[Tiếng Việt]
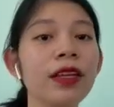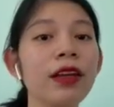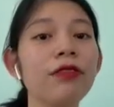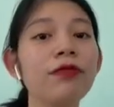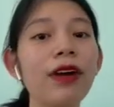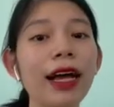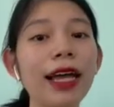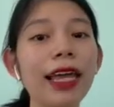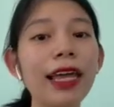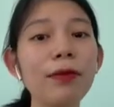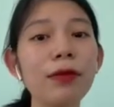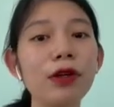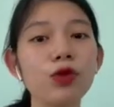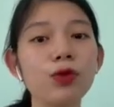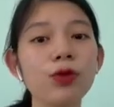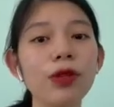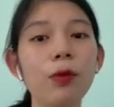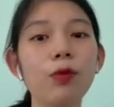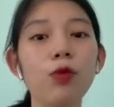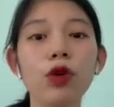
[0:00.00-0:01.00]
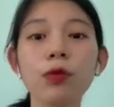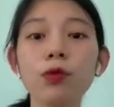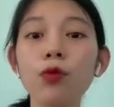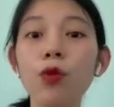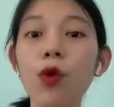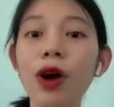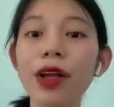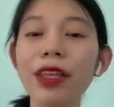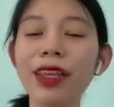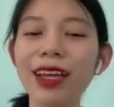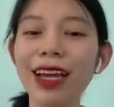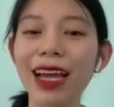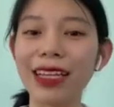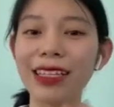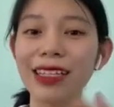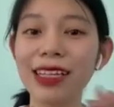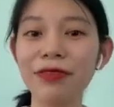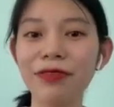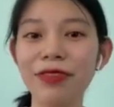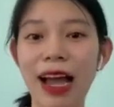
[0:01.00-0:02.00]
Và khi mà chúng ta muốn mua những cái
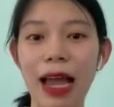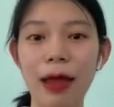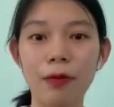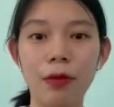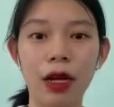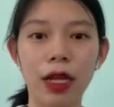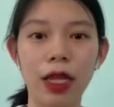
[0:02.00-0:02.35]
chất vải mà